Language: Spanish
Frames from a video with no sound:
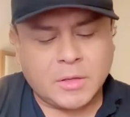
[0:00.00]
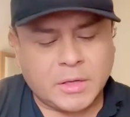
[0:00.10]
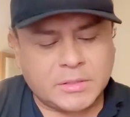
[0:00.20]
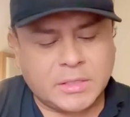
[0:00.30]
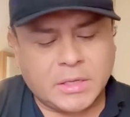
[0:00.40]

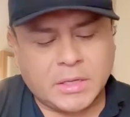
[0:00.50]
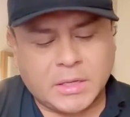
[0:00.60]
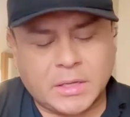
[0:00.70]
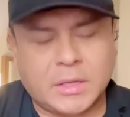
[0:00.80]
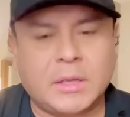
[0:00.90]

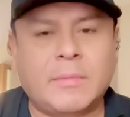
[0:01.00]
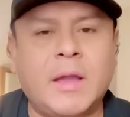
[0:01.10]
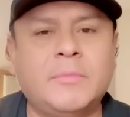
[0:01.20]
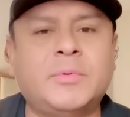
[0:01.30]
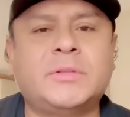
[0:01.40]
este
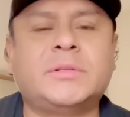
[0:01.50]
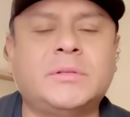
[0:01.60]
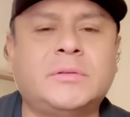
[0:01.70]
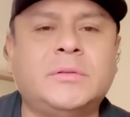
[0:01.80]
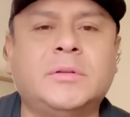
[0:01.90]
Iván,
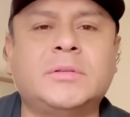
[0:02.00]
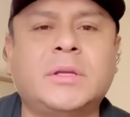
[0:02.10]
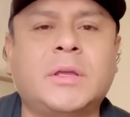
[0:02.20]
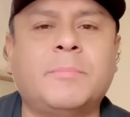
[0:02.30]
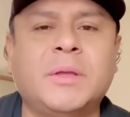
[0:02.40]
pues yo no
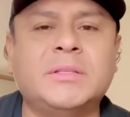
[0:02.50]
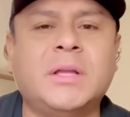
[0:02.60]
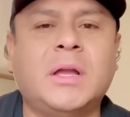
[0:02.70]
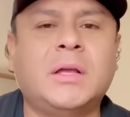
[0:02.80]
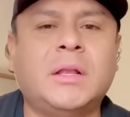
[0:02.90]
sé qué
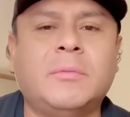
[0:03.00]
piensa,